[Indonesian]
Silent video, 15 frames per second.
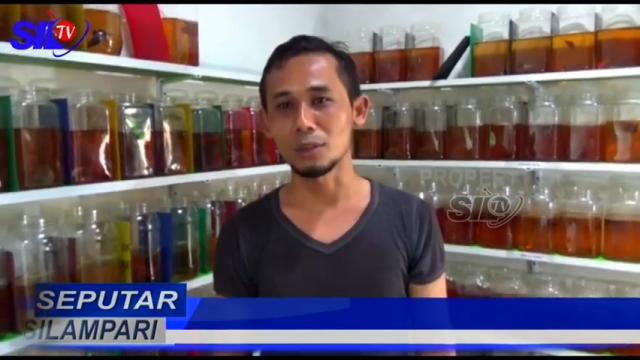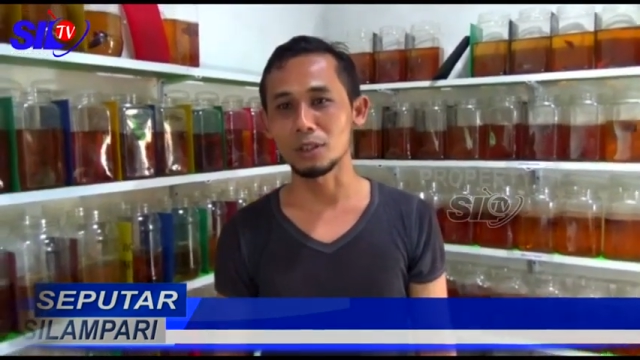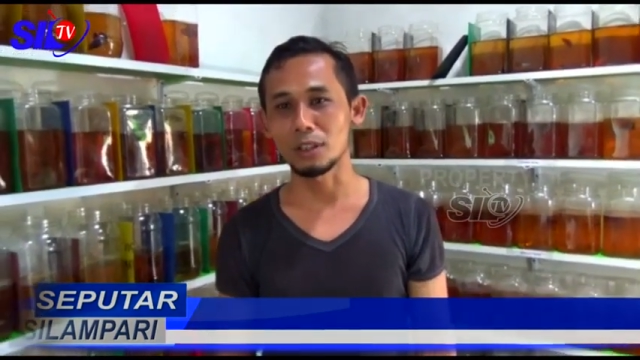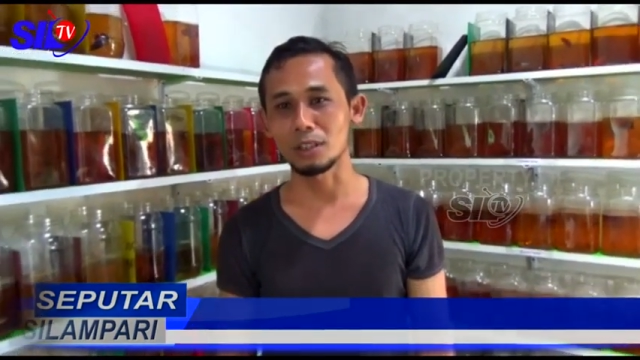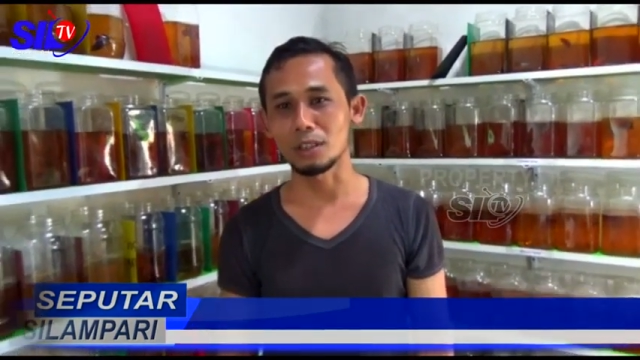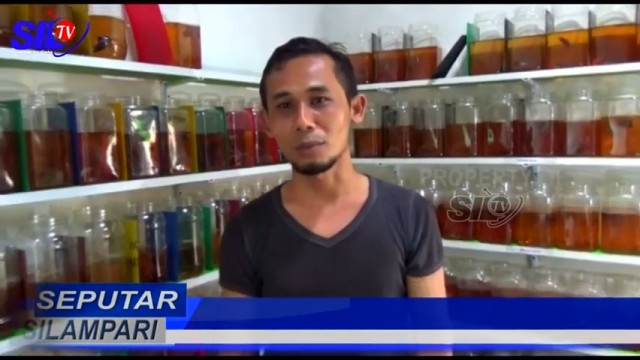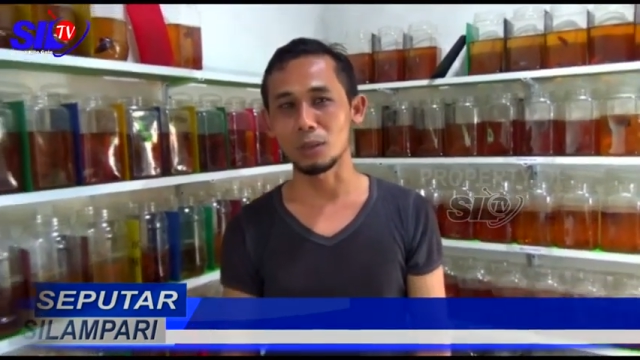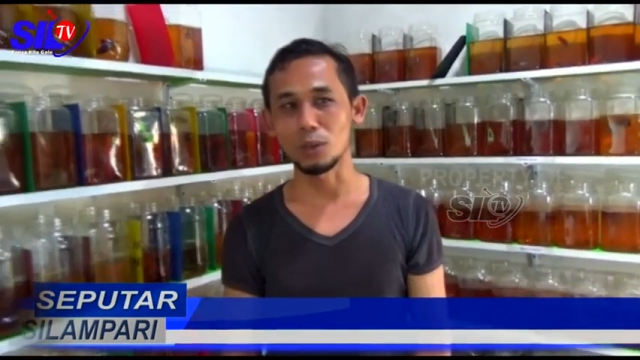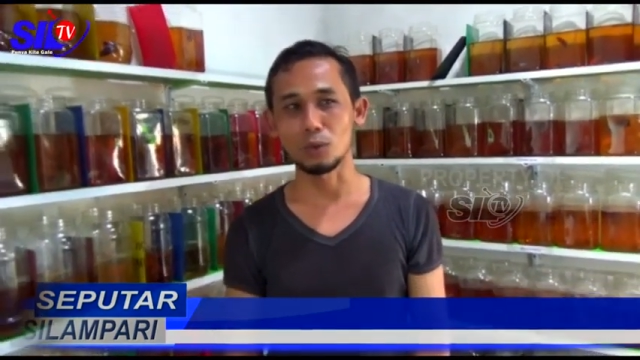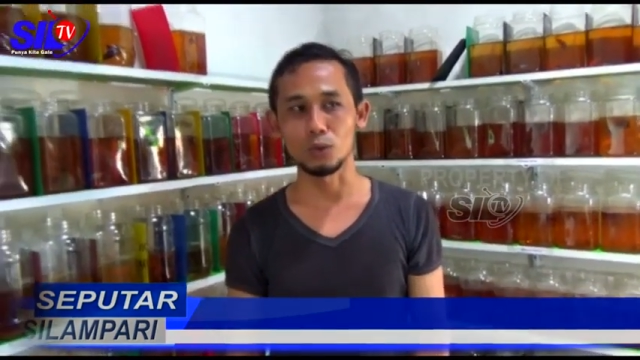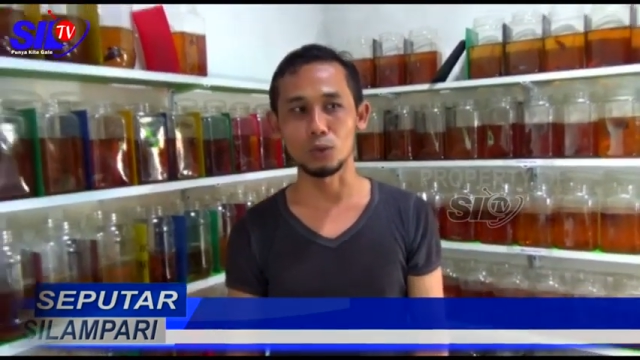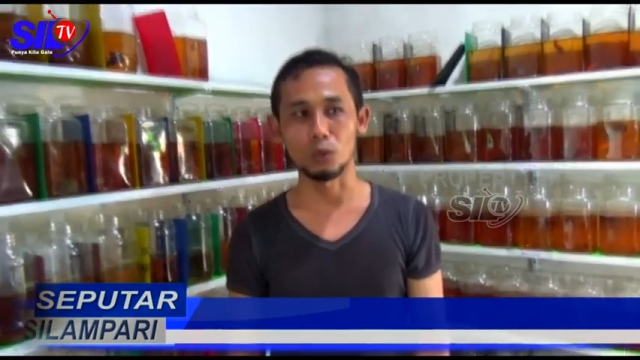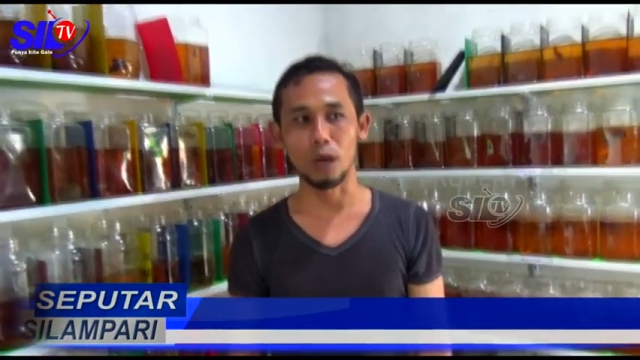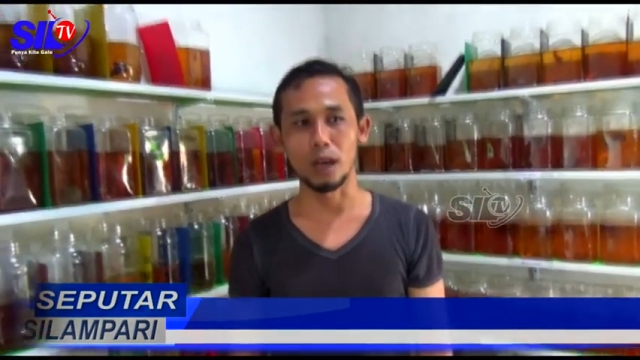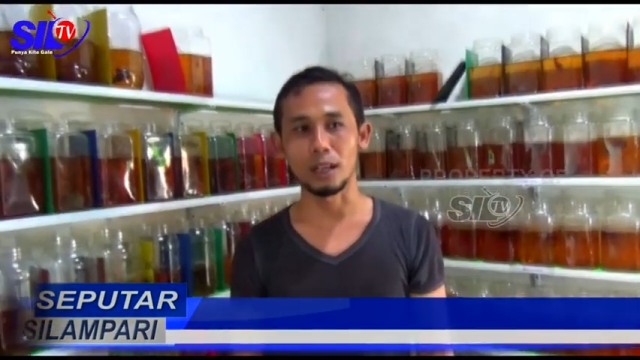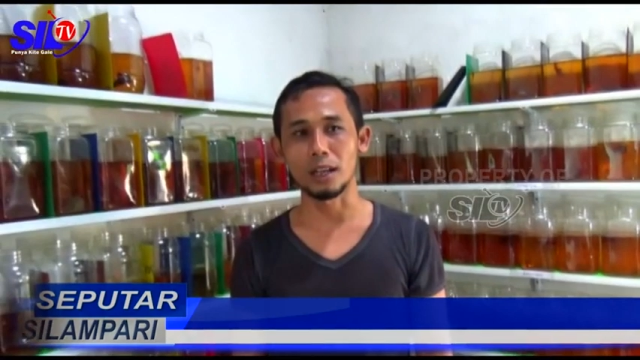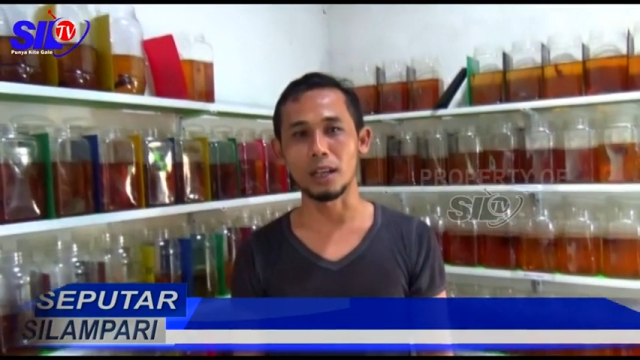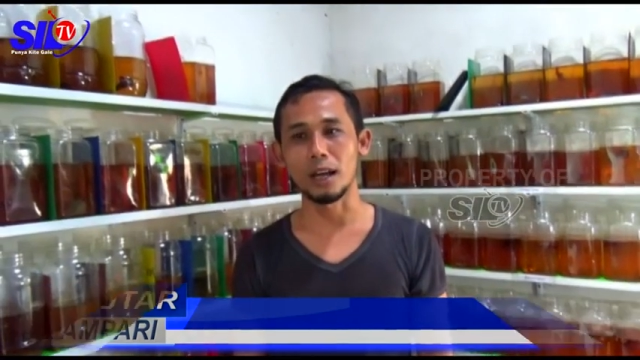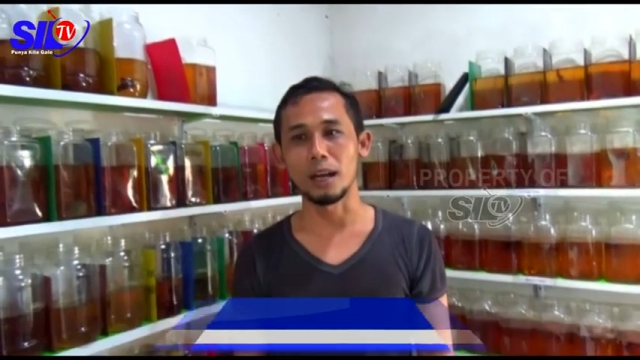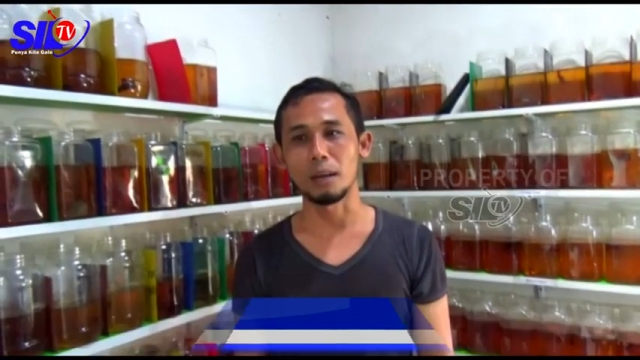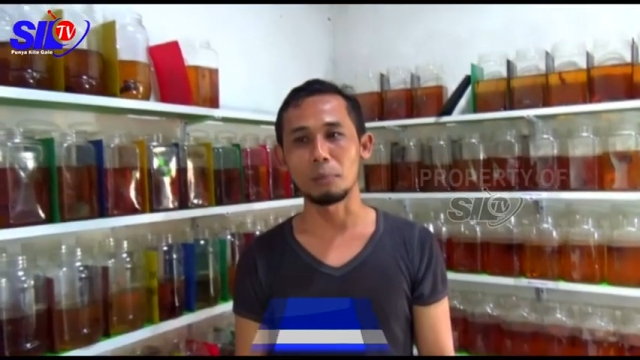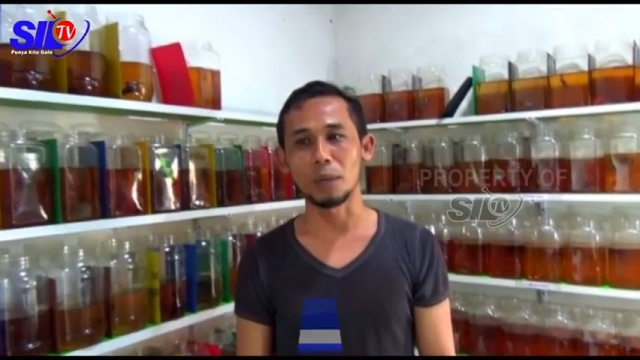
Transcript: bisa sampai tujuh warna,